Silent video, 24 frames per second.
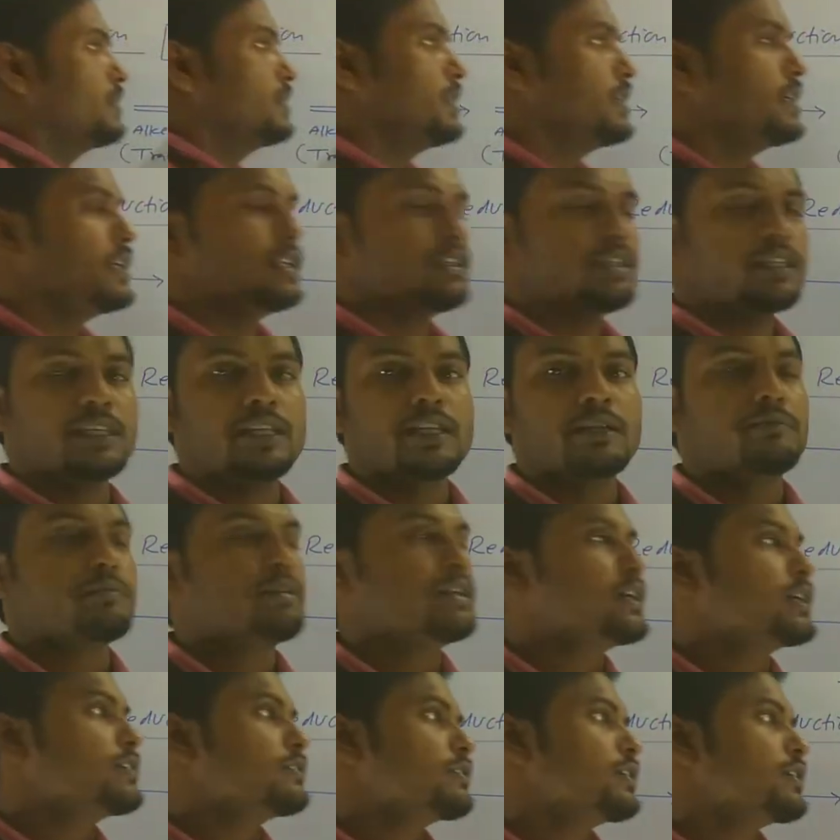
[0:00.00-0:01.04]
ठीक है तो ये
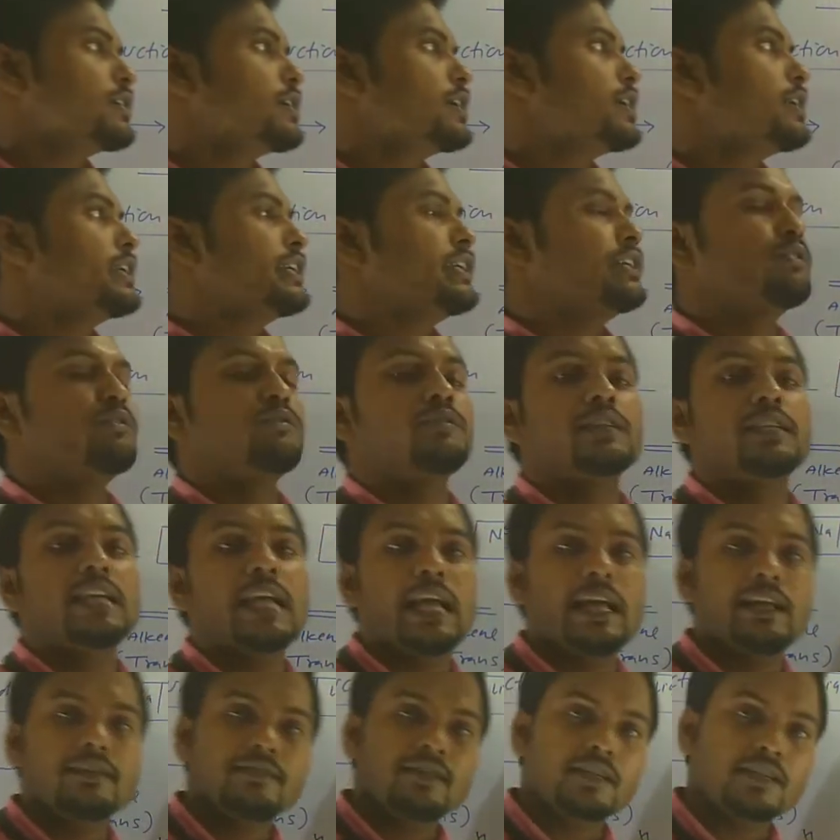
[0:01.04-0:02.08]
भी एक तरह का रिड्यूसिंग
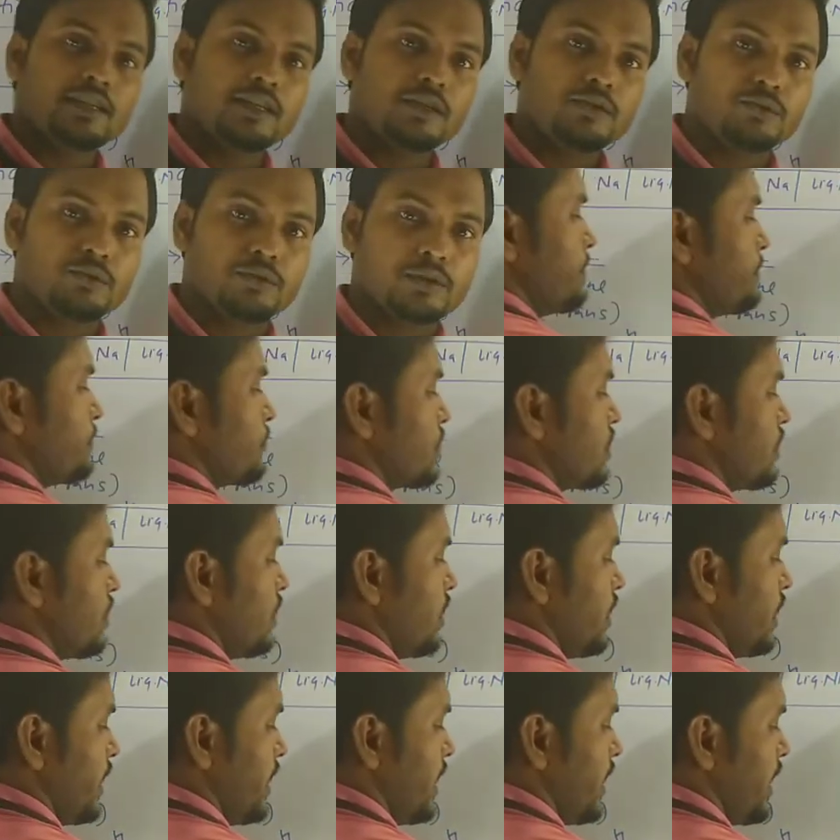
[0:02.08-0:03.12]
एजेंट ही होता है
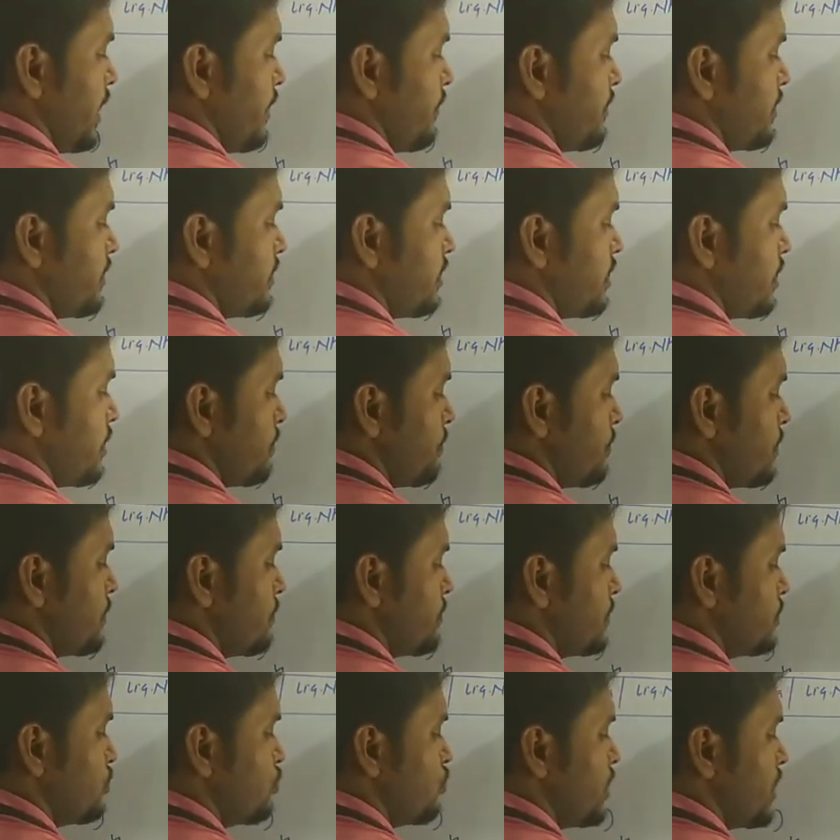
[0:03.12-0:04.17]
इलेवेंथ नंबर
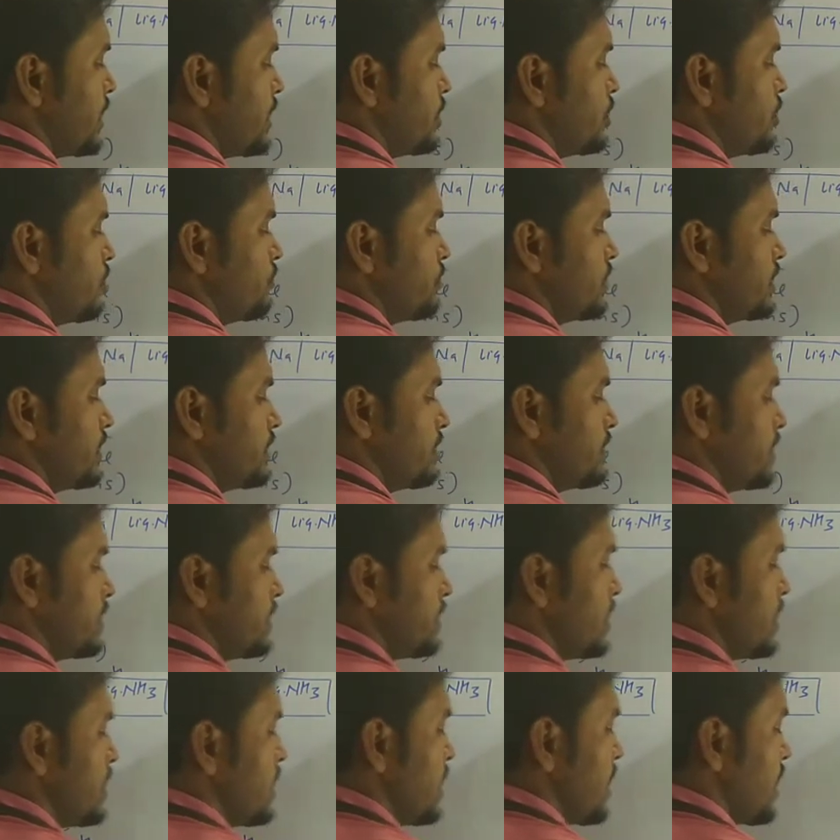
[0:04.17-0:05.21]
पे जो है रिड्यूसिंग
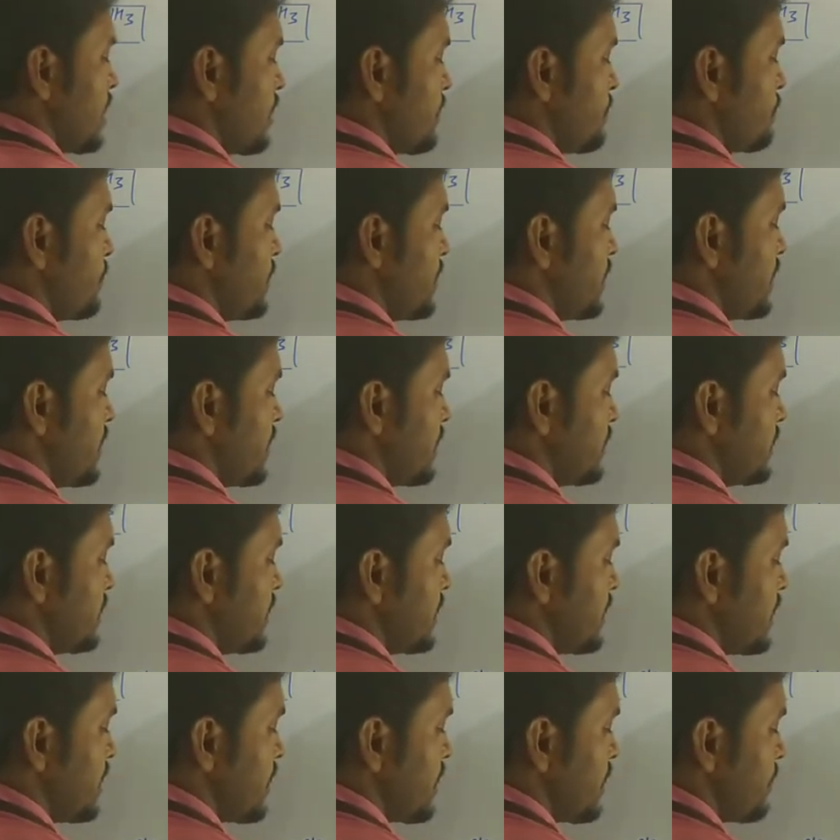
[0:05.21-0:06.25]
एजेंट आपने
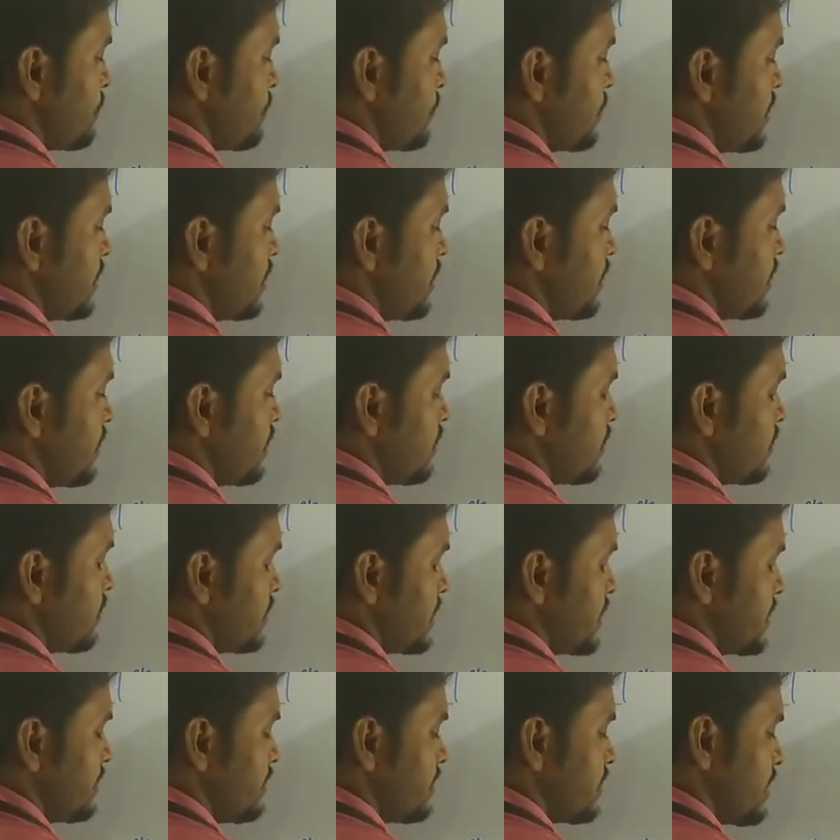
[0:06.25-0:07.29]
ये आपने
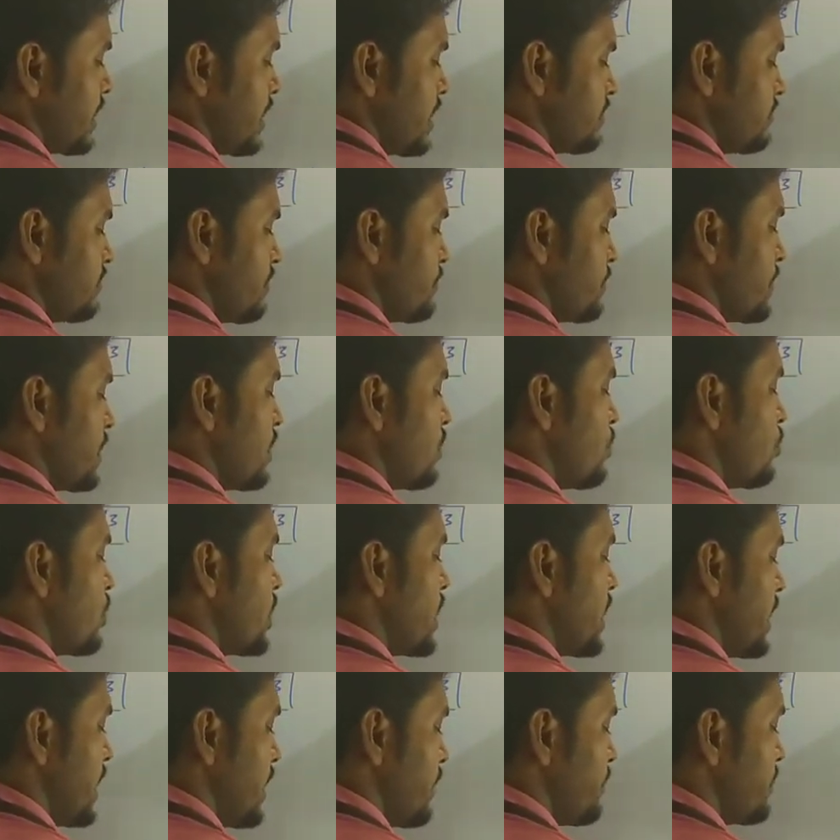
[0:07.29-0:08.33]
टेंथ क्लास में पढ़ा
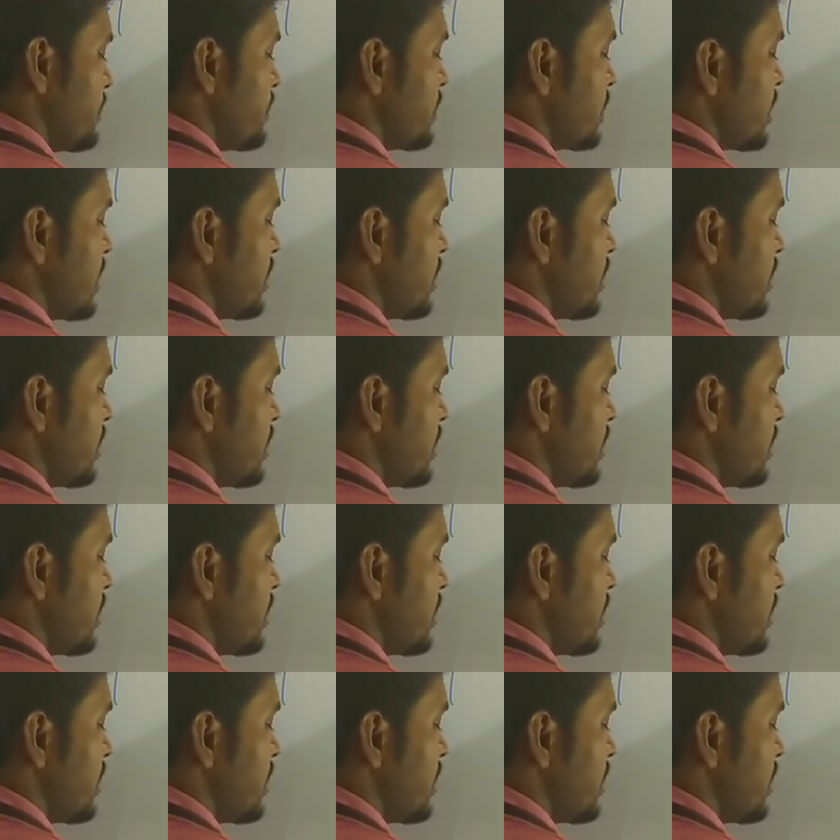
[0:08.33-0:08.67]
होगा इलेवेंथ